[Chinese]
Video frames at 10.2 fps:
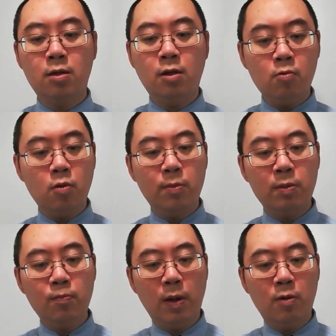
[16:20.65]
当我
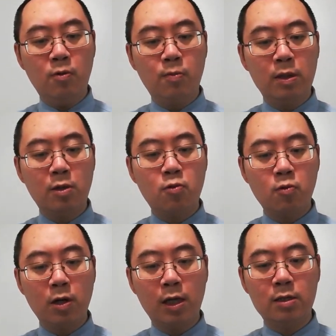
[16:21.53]
们把我们的
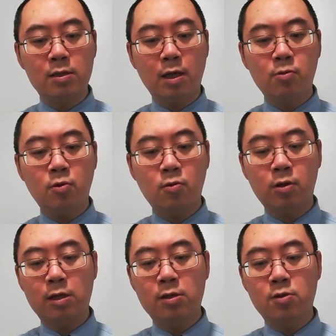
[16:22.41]
苦难交托
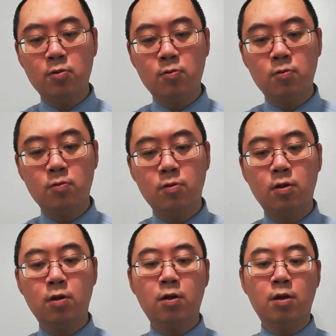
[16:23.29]
给主，
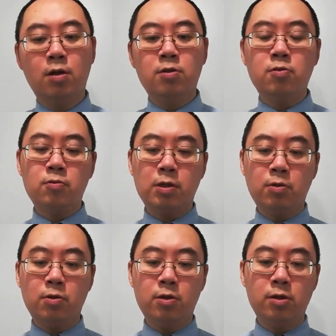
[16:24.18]
主
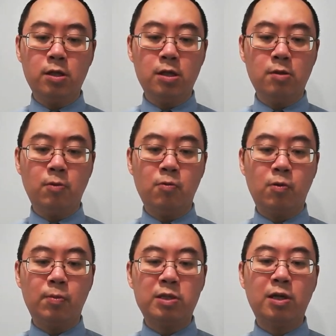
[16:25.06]
就乐意为
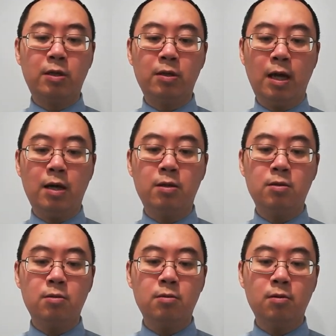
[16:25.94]
我们承担。
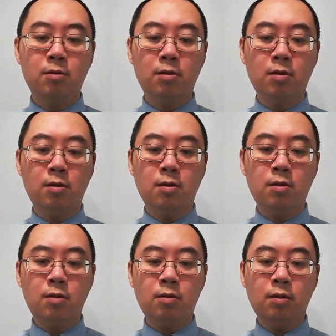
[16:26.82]

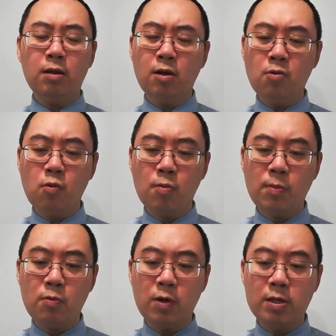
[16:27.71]
但当我
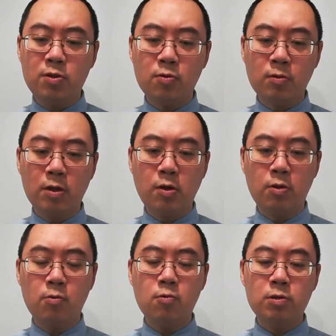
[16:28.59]
们为主的
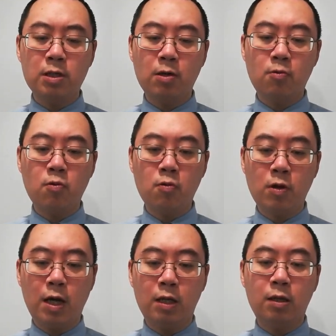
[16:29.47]
缘故受苦
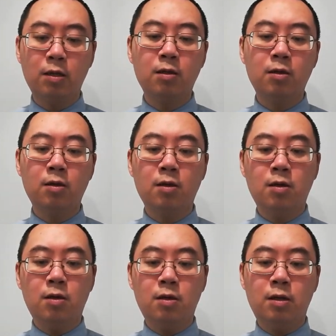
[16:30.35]
难，
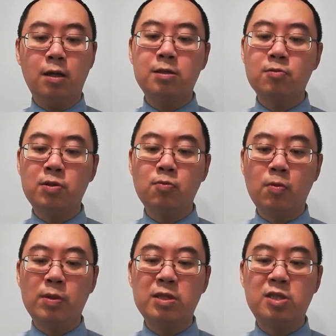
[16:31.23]
那就是我
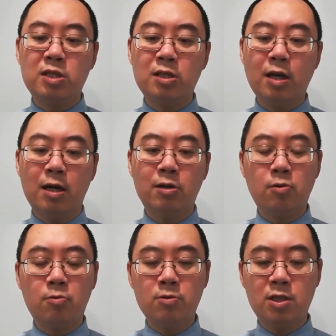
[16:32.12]
们极大的
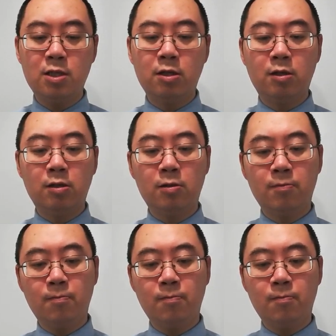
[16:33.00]
荣幸了。